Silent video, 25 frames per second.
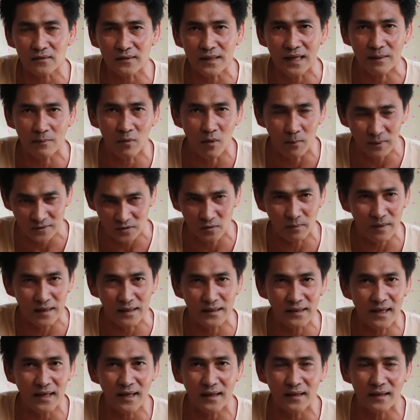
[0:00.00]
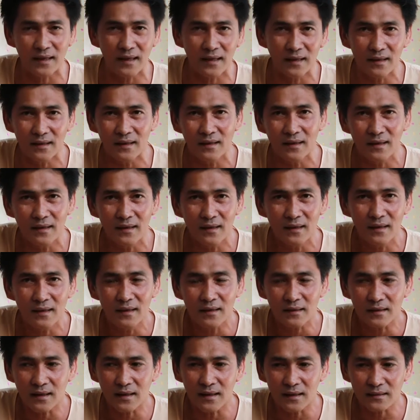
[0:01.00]
ท้องสนามหลวงปัจจุบันเนี้ยนะฮะ
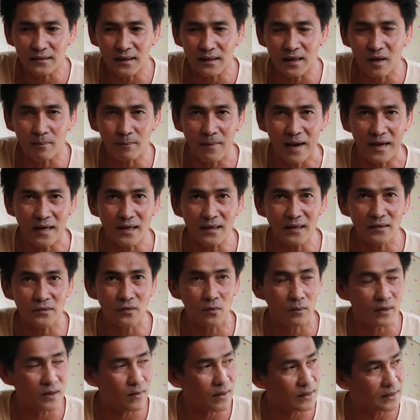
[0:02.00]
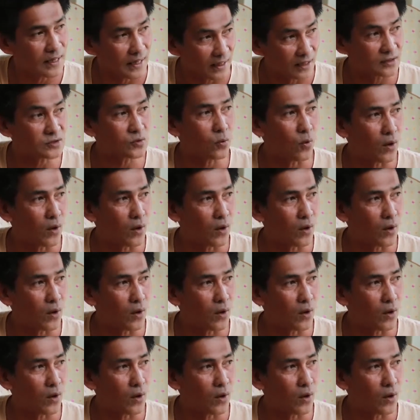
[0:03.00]
ถ้าเราไปก็คืออยู่บริเวณหลังกระท